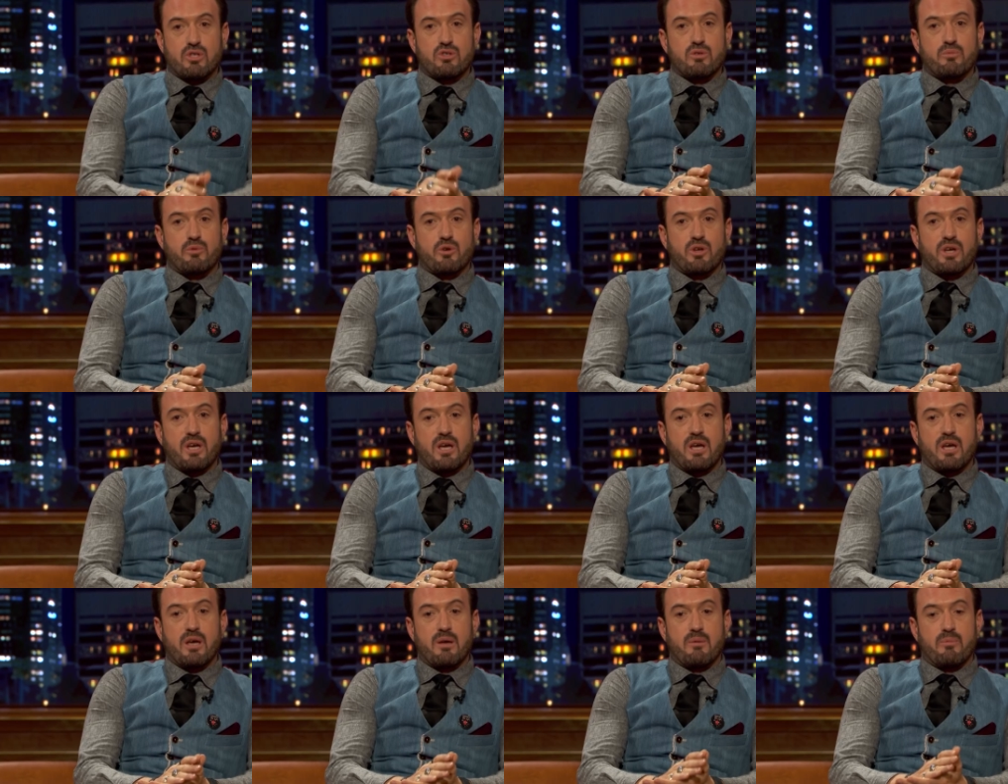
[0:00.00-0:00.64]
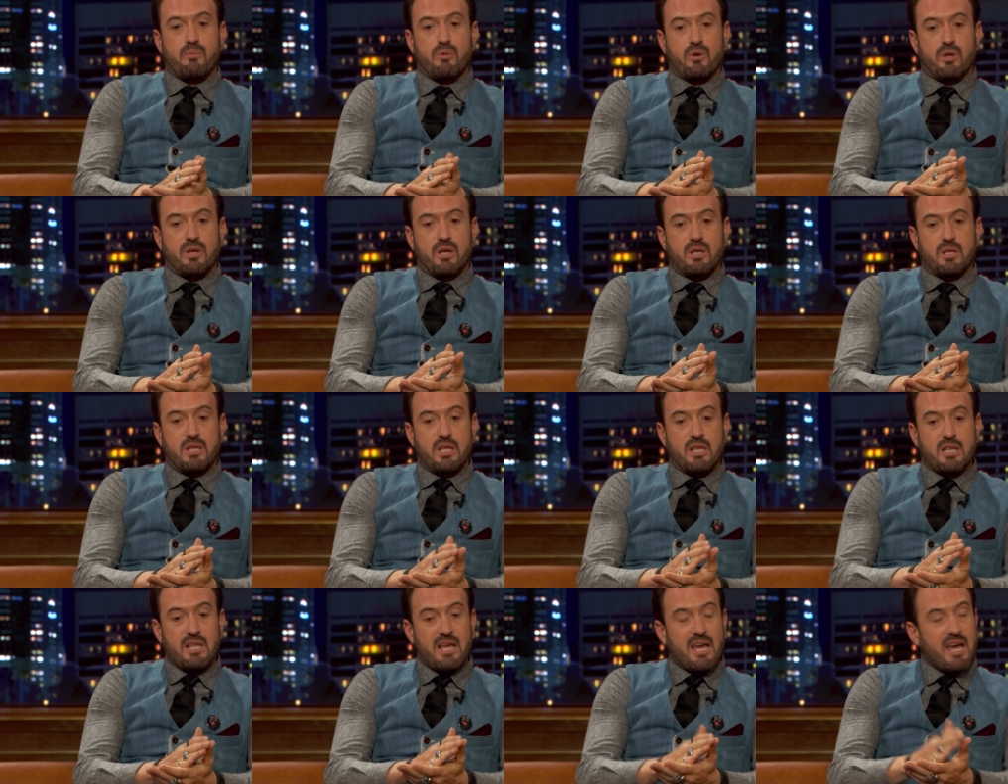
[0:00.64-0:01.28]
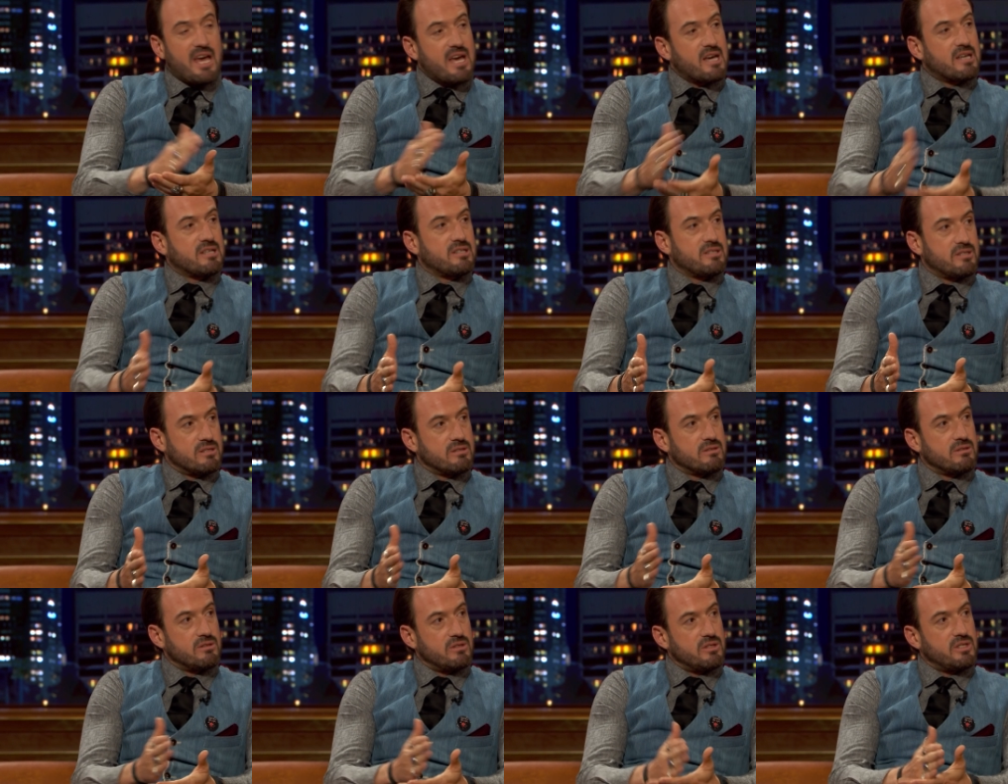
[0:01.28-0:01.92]
eso porque, porque tiene
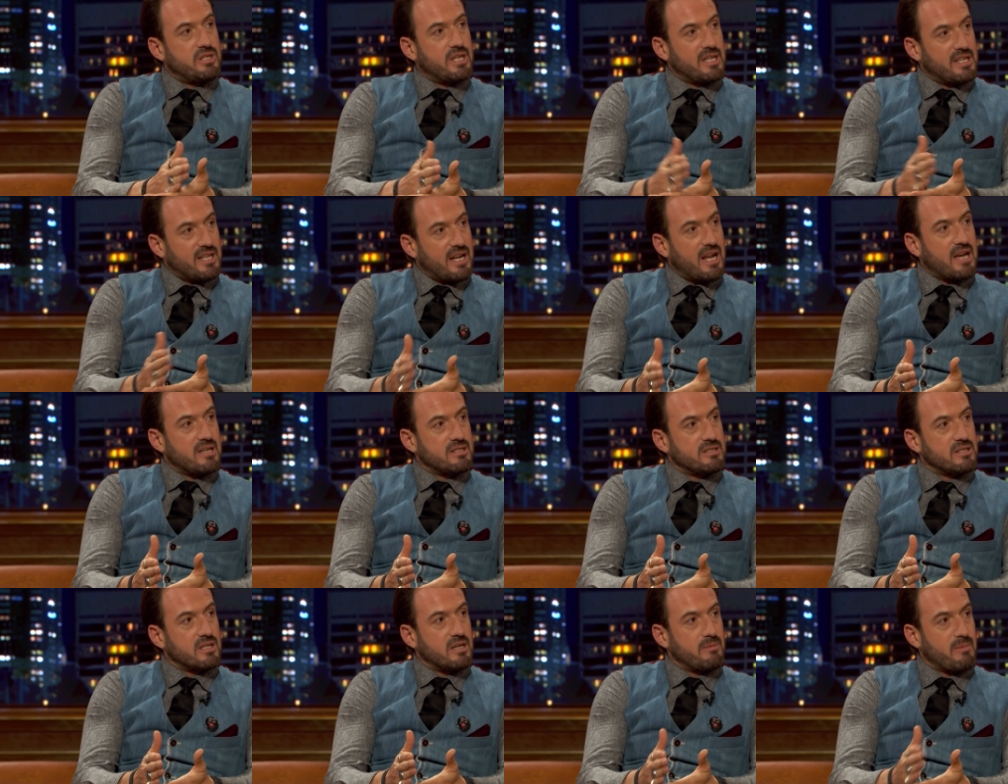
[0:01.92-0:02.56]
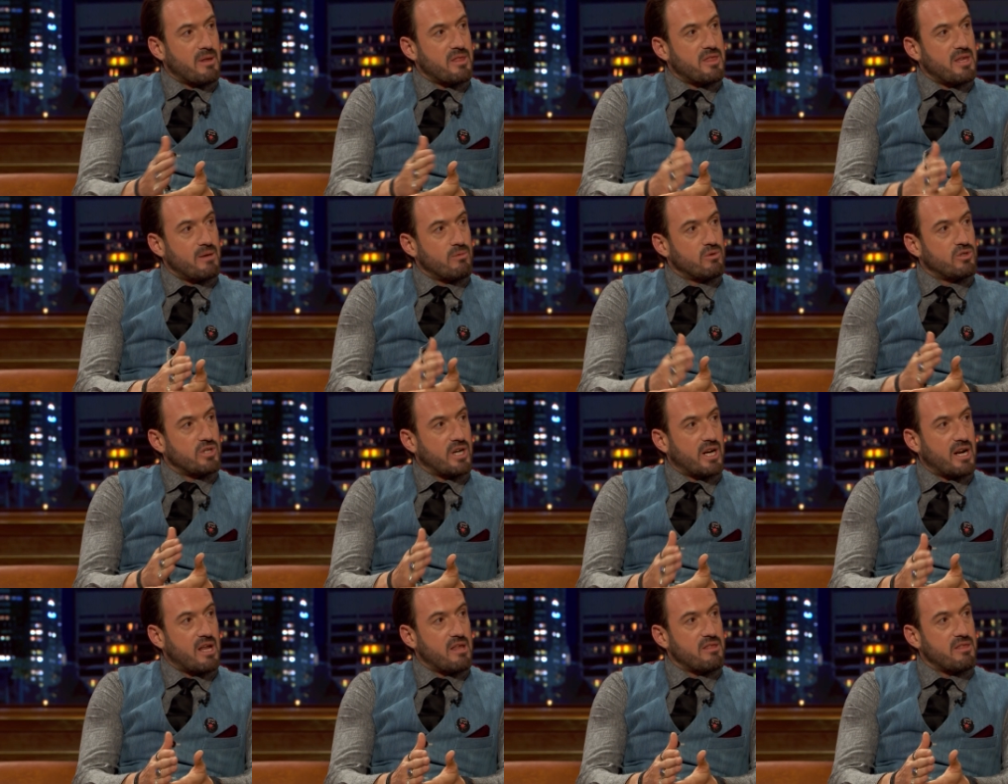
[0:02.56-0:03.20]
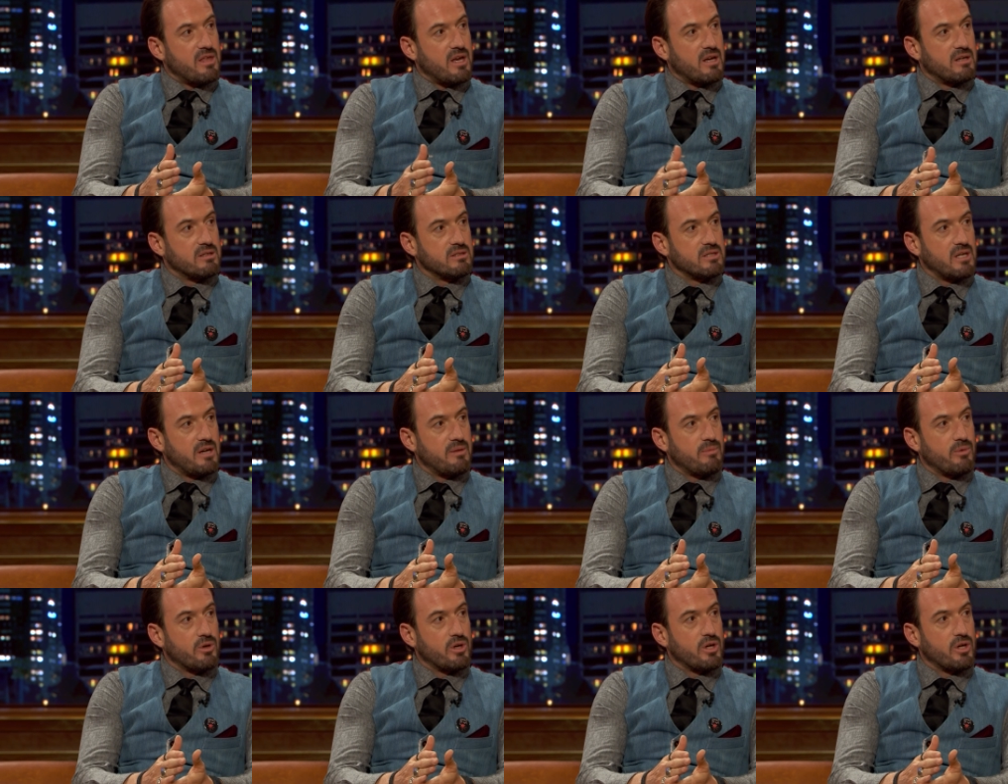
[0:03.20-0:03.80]
ex detrás, que me hacía mucha gracia, ¿sabes?